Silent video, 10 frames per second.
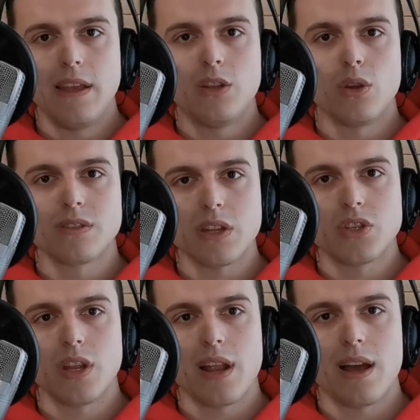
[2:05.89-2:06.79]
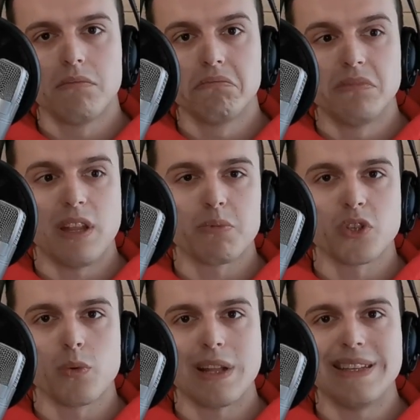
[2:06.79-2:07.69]
i dostać się na na
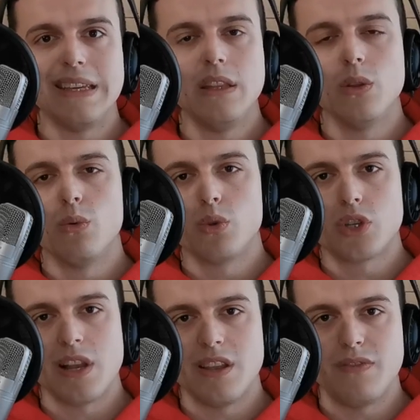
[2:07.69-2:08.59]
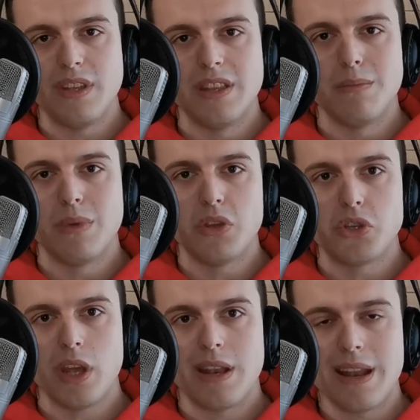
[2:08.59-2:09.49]
przykład inną uczelnię w innym
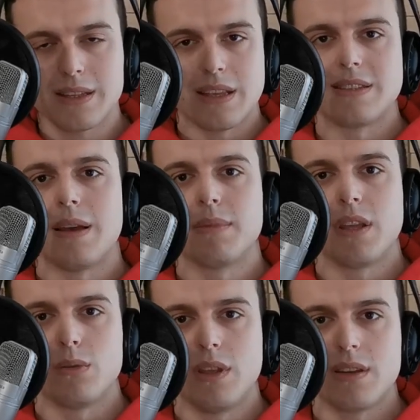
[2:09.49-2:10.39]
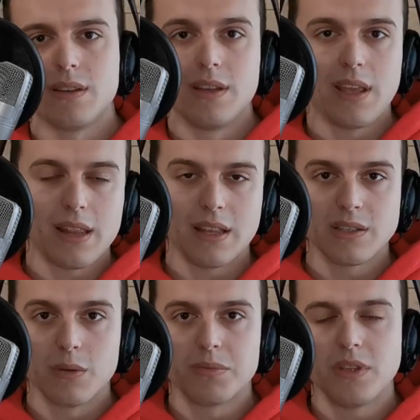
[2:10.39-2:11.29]
mieście na ten sam kierunek,
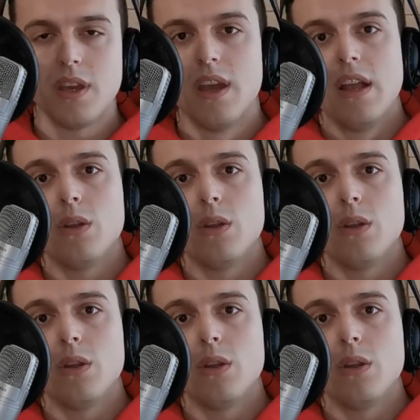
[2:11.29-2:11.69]
jedna z opcji.